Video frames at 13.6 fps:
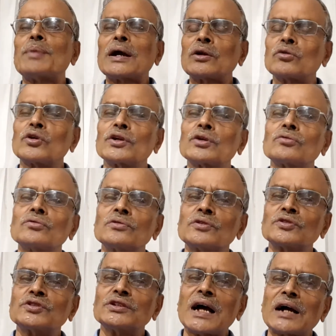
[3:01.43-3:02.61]
ভালো করে
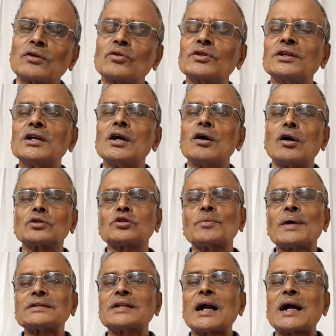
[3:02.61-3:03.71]
কুলুকুচি না করি অথবা